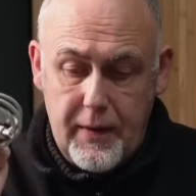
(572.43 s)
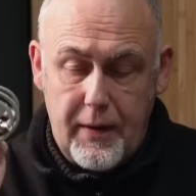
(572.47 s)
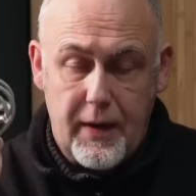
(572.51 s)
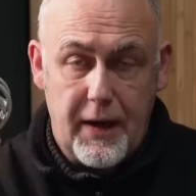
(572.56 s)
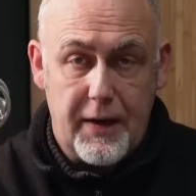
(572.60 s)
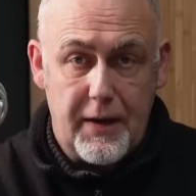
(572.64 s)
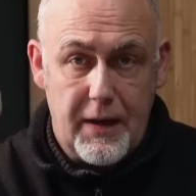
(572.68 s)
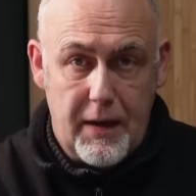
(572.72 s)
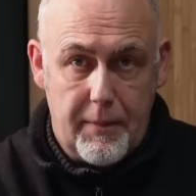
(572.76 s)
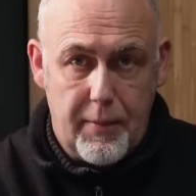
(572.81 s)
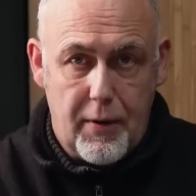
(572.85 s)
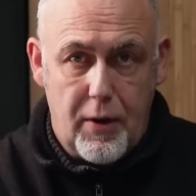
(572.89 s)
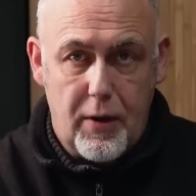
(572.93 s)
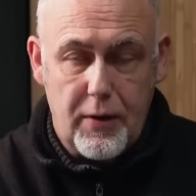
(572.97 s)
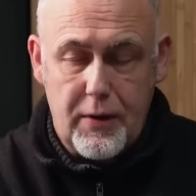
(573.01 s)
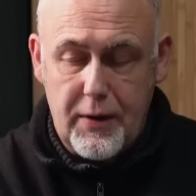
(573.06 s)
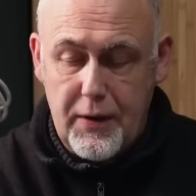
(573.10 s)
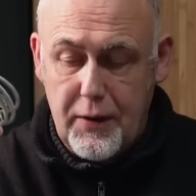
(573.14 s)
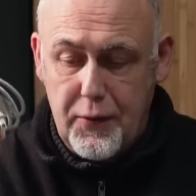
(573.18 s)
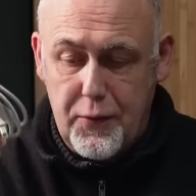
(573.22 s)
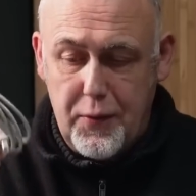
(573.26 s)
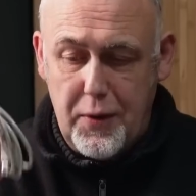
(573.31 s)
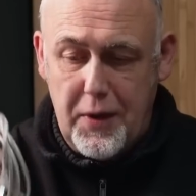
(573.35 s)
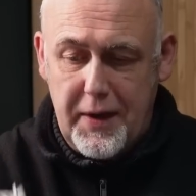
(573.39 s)
Rechner braucht ihr
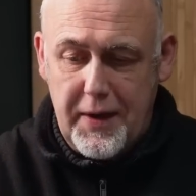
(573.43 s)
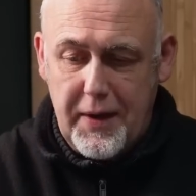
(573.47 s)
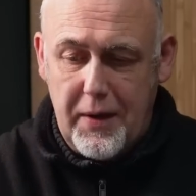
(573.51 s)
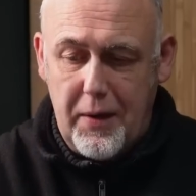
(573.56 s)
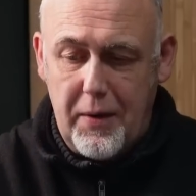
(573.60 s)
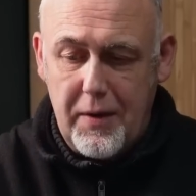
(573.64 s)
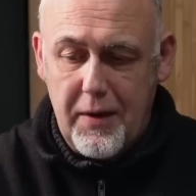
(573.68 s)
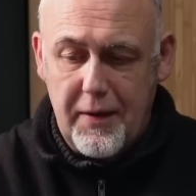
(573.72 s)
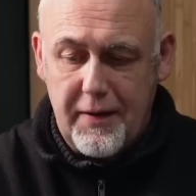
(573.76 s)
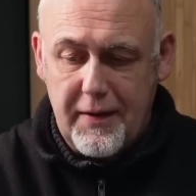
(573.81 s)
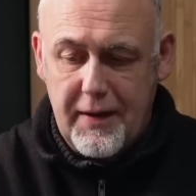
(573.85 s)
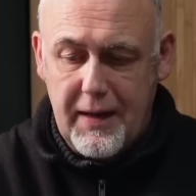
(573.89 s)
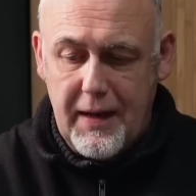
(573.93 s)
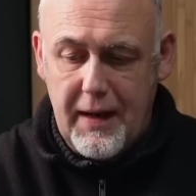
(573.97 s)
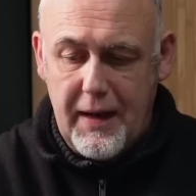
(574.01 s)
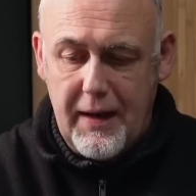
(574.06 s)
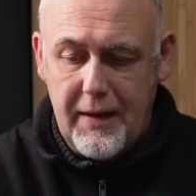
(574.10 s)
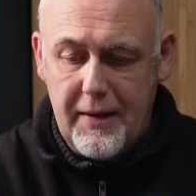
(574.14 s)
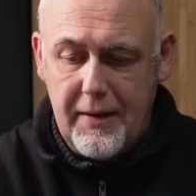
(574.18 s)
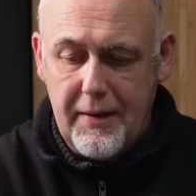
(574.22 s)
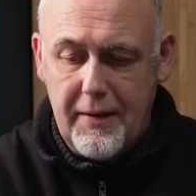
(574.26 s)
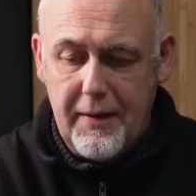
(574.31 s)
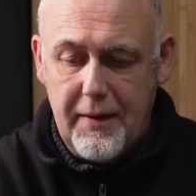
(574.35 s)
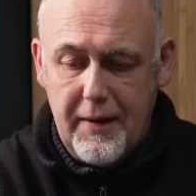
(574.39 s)
natürlich auch, ist klar.